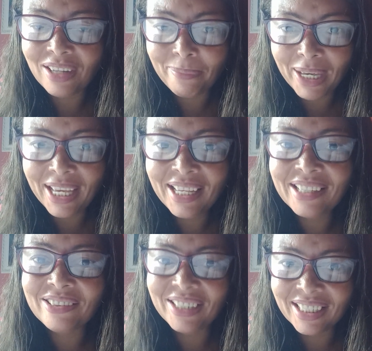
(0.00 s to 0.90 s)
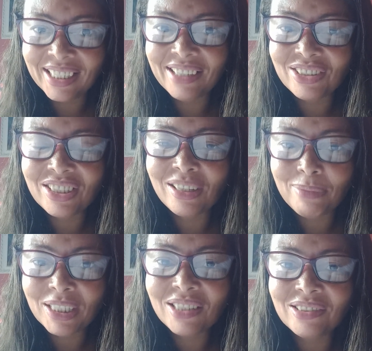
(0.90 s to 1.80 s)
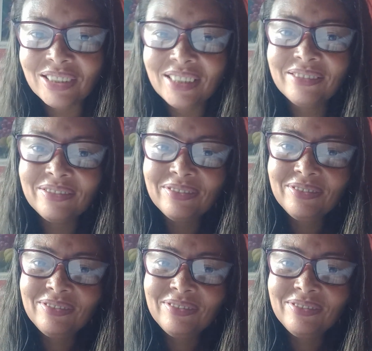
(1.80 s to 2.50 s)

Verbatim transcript: Amém? Glória a Deus, Deus abençoe.